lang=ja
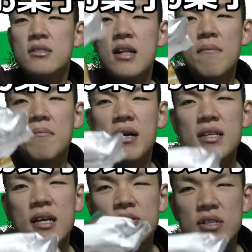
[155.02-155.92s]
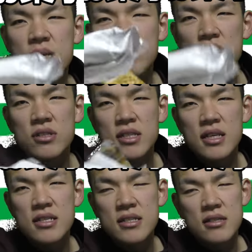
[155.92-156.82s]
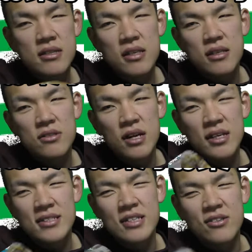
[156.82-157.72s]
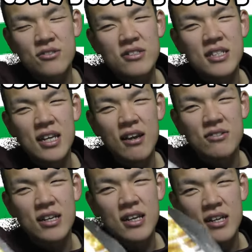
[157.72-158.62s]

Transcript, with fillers: でバニラクリームクッキークラッカーサンドクッキーじゃないクラッカー